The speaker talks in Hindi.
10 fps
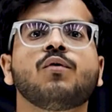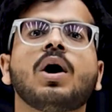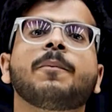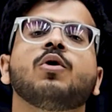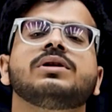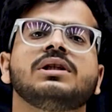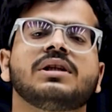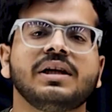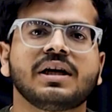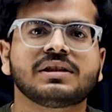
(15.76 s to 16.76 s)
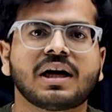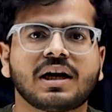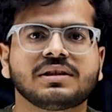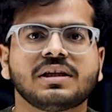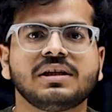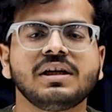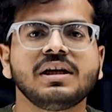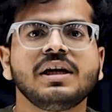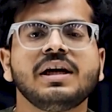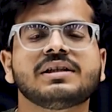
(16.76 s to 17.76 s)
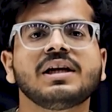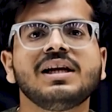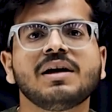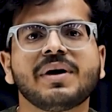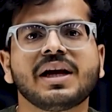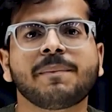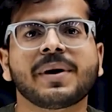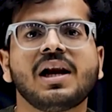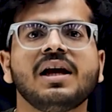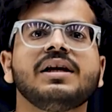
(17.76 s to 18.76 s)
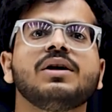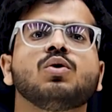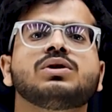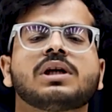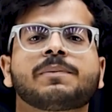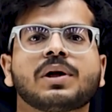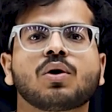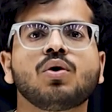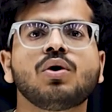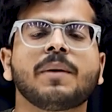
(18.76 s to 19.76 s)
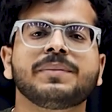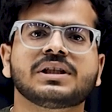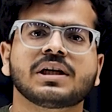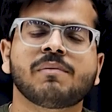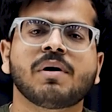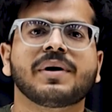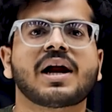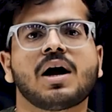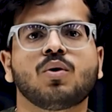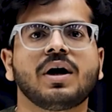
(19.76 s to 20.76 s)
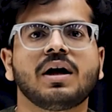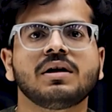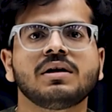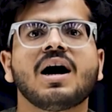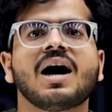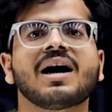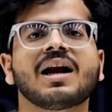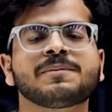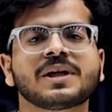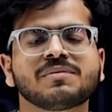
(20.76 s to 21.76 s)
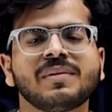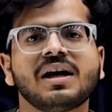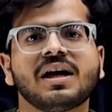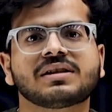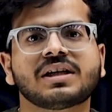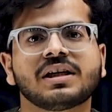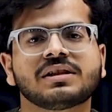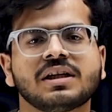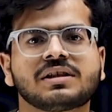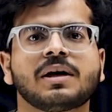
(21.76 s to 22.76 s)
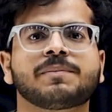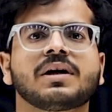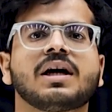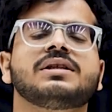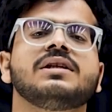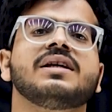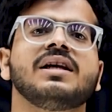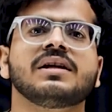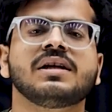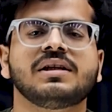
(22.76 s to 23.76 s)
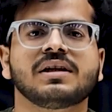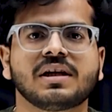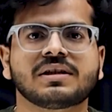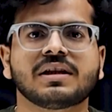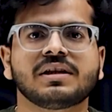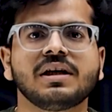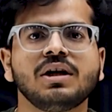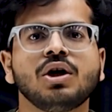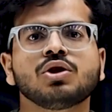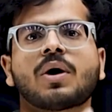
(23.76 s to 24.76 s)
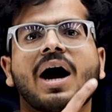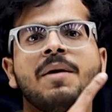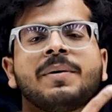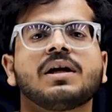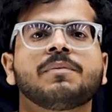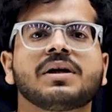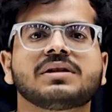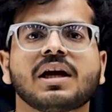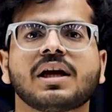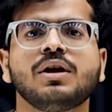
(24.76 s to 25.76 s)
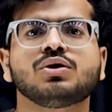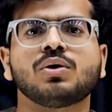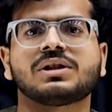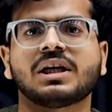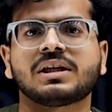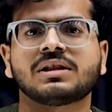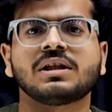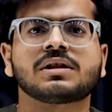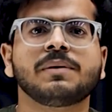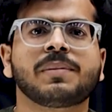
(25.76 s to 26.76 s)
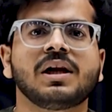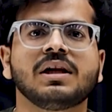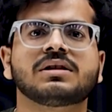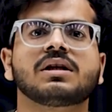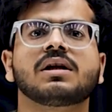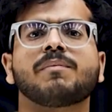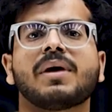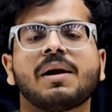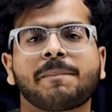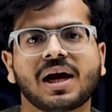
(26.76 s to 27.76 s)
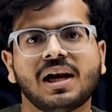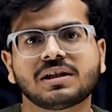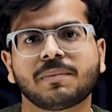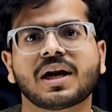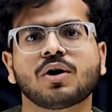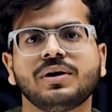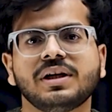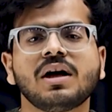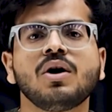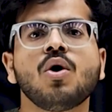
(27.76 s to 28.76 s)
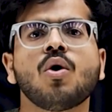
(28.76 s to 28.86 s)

वो आपको अच्छी तरीके से आना चाहिए इसीलिए मैंने पहले ही उस चैप्टर को अपने चैनल पर बनाया हुआ है अगर आप सच में स्टेटिस्टिक्स चैप्टर अच्छी तरीके से सीखना चाहते हैं तो आई बटन पर जाके जो स्टेटिस्टिक्स की प्लेलिस्ट मैंने पहले से बनाई हुई है